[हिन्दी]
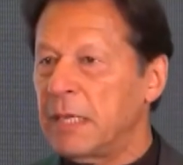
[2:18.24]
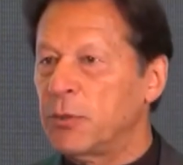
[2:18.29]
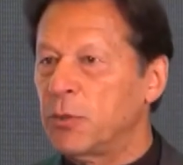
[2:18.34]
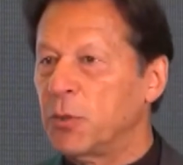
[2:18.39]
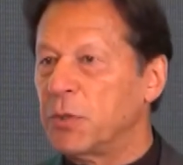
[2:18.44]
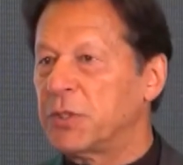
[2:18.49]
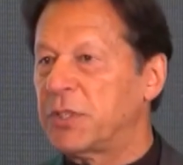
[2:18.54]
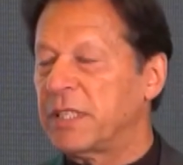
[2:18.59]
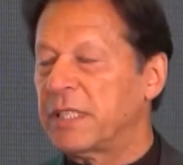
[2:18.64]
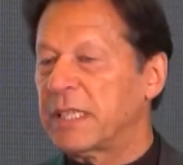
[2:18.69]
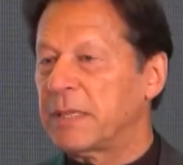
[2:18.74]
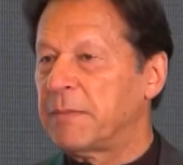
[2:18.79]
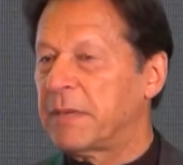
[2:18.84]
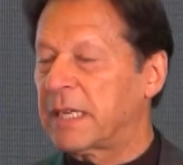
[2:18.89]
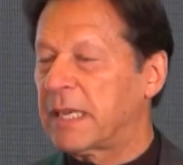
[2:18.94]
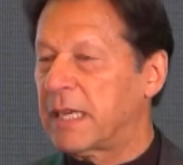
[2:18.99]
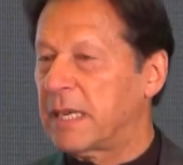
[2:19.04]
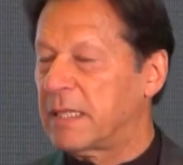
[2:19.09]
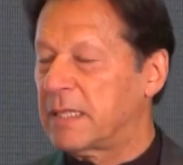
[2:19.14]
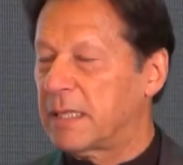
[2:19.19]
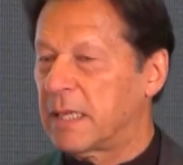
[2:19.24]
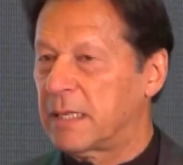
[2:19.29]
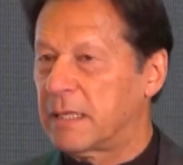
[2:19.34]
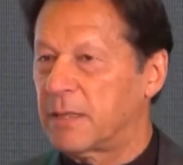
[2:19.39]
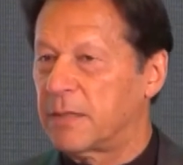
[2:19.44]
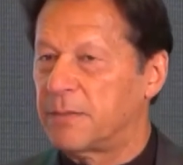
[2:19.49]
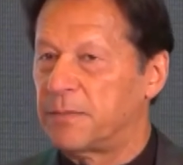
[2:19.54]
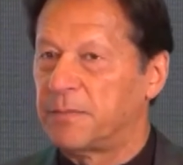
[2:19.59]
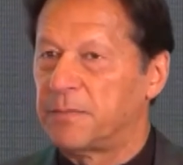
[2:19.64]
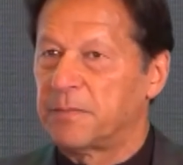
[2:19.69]
तो दो चीजें मैं कहना
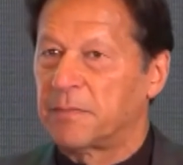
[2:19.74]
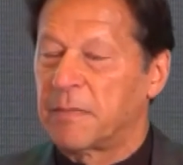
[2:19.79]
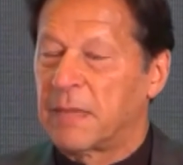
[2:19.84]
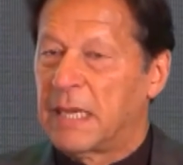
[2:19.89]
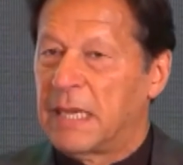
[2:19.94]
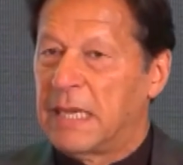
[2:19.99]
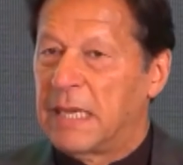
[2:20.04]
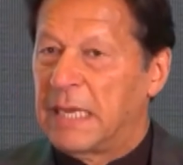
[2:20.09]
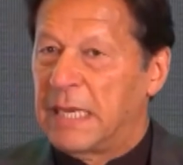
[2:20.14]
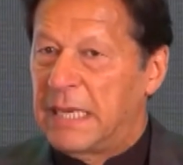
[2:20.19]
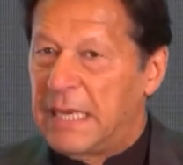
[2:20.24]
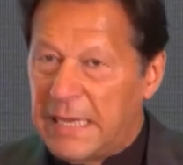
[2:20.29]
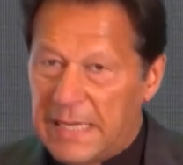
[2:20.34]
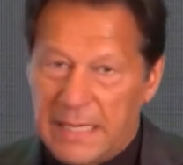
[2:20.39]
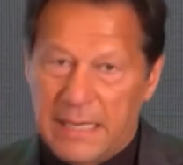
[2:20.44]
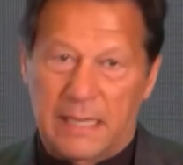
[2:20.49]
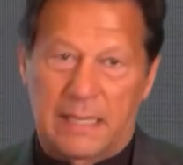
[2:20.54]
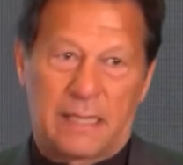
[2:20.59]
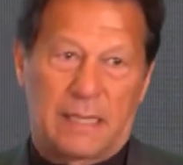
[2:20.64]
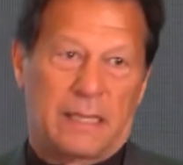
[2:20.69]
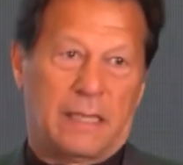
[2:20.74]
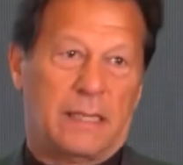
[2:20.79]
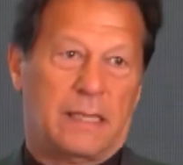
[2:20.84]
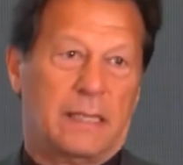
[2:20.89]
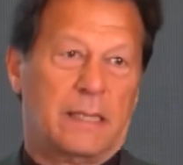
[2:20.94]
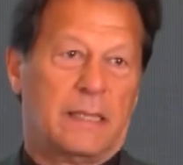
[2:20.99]
चाहता हूं एक